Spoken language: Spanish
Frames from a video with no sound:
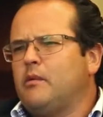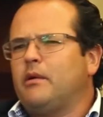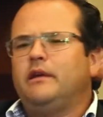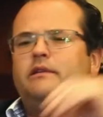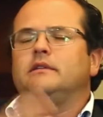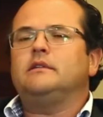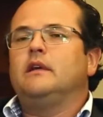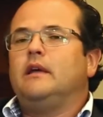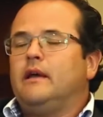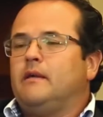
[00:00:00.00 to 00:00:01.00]
países.
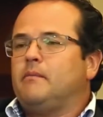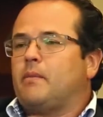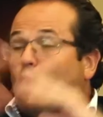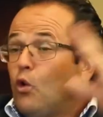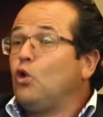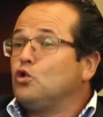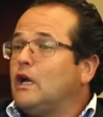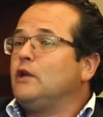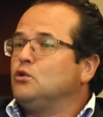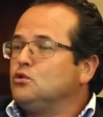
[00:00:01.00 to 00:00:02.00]
Todos los
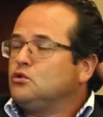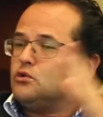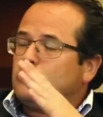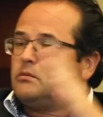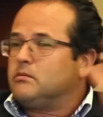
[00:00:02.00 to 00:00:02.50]
años